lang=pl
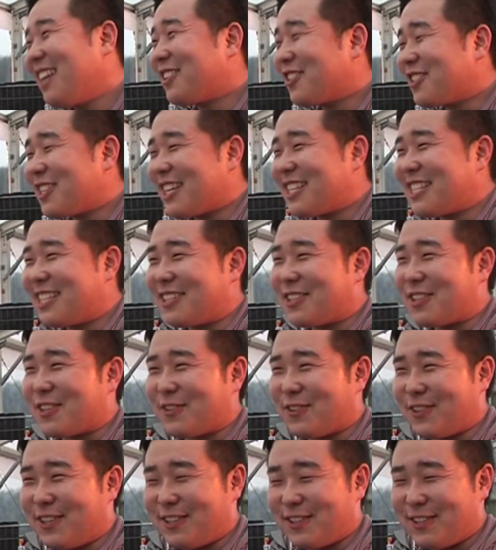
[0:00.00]
Ale to Justice to
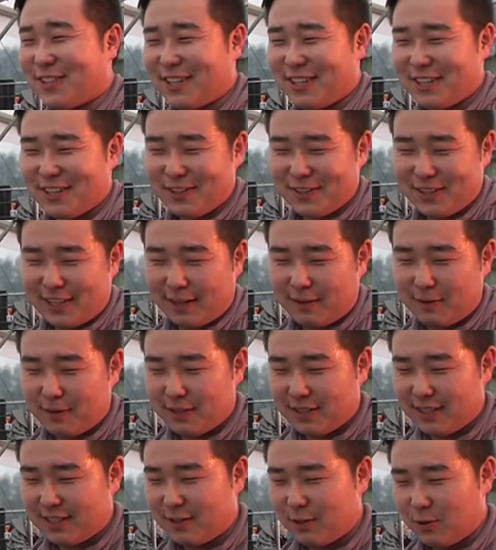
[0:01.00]
swoją drogą, tak
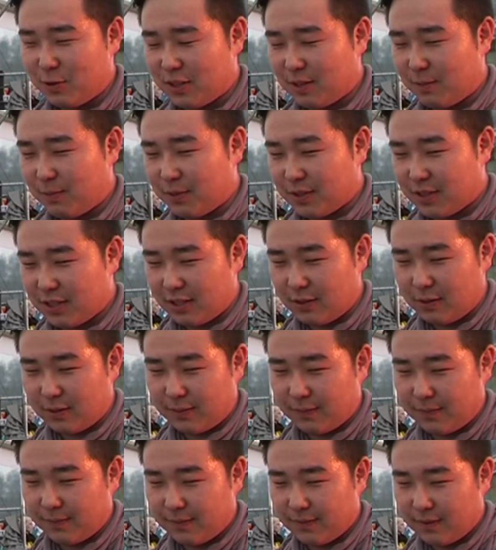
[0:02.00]
z nurtem
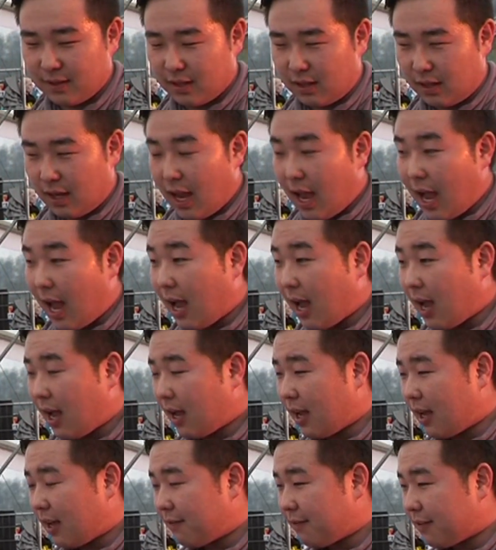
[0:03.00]
poszedłem. A,